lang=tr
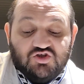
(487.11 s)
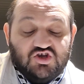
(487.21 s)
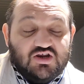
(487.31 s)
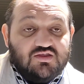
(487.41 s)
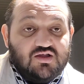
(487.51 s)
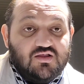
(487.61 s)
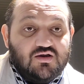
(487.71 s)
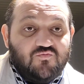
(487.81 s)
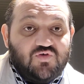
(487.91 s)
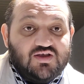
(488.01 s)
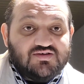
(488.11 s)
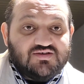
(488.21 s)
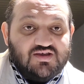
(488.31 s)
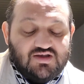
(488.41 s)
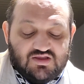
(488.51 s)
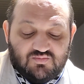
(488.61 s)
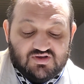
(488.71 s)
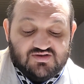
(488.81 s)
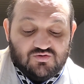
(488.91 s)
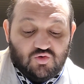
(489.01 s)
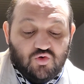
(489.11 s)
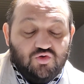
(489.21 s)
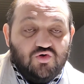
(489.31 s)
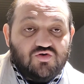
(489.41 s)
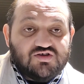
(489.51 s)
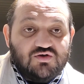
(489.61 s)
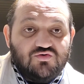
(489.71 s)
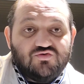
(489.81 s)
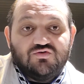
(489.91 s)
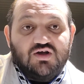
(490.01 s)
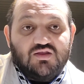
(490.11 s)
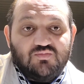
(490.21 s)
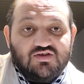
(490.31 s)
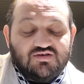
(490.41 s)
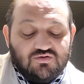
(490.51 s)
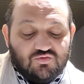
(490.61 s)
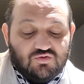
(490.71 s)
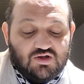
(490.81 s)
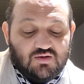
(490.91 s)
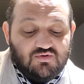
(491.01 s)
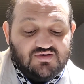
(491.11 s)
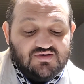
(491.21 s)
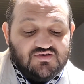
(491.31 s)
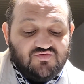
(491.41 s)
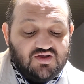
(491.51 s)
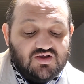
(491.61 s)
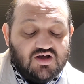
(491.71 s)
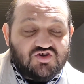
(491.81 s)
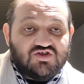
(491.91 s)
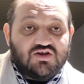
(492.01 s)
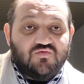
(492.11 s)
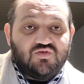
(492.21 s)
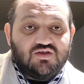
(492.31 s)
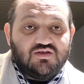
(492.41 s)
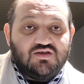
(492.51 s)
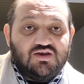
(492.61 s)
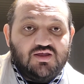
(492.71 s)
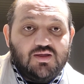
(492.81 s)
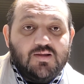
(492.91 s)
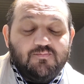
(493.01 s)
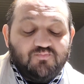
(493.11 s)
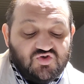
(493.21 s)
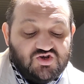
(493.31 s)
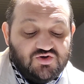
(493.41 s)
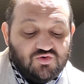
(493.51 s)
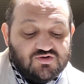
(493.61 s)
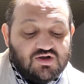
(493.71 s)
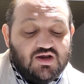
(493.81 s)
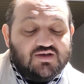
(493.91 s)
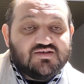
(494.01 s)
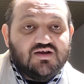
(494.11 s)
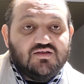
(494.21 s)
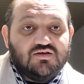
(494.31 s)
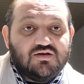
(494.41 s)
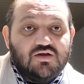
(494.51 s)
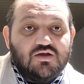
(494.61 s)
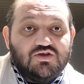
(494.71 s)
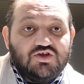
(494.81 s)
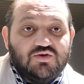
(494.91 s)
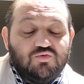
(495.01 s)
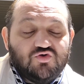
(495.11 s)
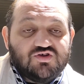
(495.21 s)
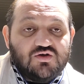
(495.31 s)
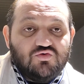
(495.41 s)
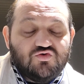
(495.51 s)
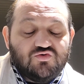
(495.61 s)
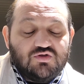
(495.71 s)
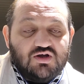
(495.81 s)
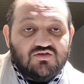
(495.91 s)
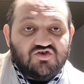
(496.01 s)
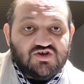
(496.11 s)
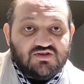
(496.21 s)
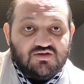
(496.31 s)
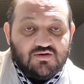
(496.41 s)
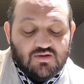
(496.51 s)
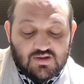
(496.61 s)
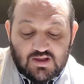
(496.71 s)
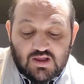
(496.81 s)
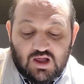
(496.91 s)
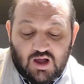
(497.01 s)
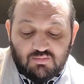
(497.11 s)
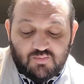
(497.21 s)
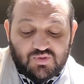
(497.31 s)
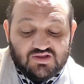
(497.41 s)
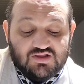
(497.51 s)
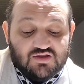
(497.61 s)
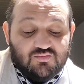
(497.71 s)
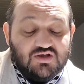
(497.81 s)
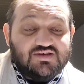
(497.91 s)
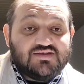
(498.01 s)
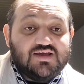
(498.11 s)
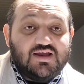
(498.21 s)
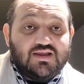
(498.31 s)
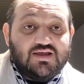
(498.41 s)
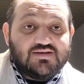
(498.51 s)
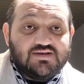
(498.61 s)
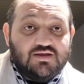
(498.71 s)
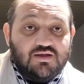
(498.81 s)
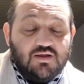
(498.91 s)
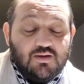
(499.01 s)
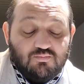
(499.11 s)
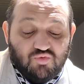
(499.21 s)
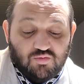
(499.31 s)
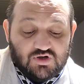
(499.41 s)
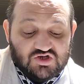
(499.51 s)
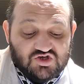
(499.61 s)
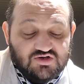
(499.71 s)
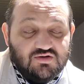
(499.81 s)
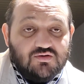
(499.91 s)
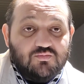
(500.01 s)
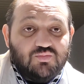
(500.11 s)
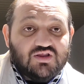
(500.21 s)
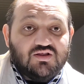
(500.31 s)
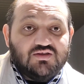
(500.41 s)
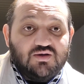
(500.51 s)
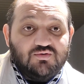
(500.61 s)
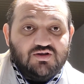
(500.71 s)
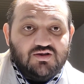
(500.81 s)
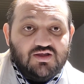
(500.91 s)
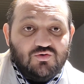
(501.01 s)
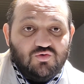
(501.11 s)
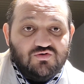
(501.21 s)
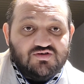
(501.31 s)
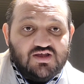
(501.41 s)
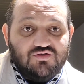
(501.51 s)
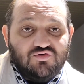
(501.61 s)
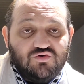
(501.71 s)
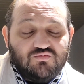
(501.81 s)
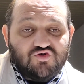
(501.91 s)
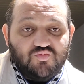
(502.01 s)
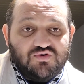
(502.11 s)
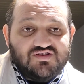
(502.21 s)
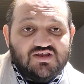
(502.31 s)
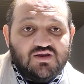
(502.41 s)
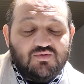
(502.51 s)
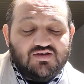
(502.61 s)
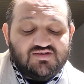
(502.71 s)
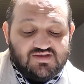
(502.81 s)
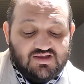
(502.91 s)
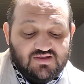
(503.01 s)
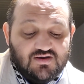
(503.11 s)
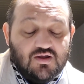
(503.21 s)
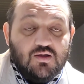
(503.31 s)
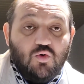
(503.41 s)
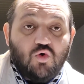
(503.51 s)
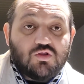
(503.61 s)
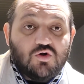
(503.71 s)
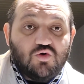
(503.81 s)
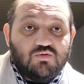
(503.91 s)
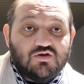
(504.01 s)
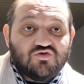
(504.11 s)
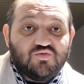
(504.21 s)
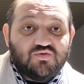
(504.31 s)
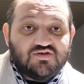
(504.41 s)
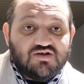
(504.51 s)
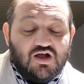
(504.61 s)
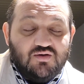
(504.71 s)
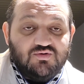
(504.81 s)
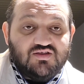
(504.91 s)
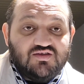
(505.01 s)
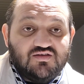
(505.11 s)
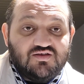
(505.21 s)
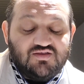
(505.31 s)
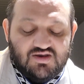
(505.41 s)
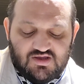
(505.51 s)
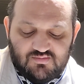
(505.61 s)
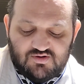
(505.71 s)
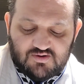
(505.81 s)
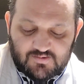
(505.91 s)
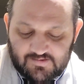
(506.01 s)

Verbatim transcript: Jared Allen'ın fazla sayı atmasını 14 sayı üstünde atmasını kullanabilirsiniz ve karşı tarafta yine Cirrus Alexander 23 sayı üstünde atacaktır. Ama patlatmak isterlerse bu maçı patlatabilirler. O yüzden diyorum sürpriz denemek isteyenler Oklahoma'nın sürpriz galibiyetini de deneyebilir.